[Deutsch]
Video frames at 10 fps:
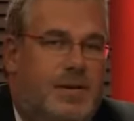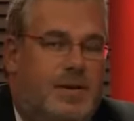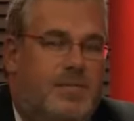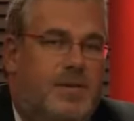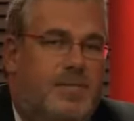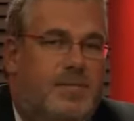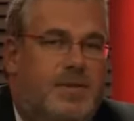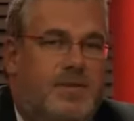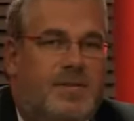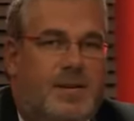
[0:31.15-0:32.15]
indem sie
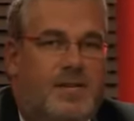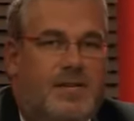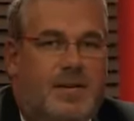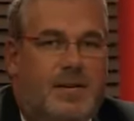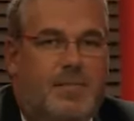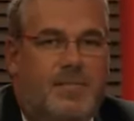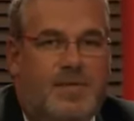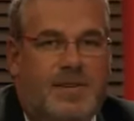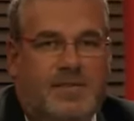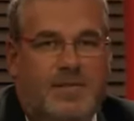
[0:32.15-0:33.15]
einfach gesagt
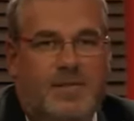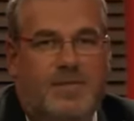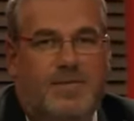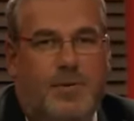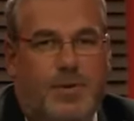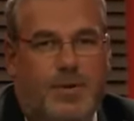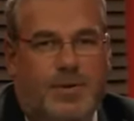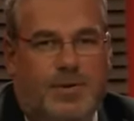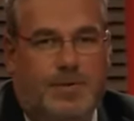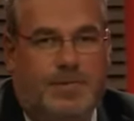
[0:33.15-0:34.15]
haben, wir sind das
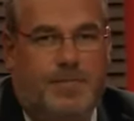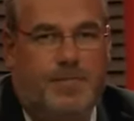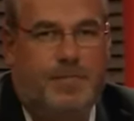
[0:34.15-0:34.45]
Volk.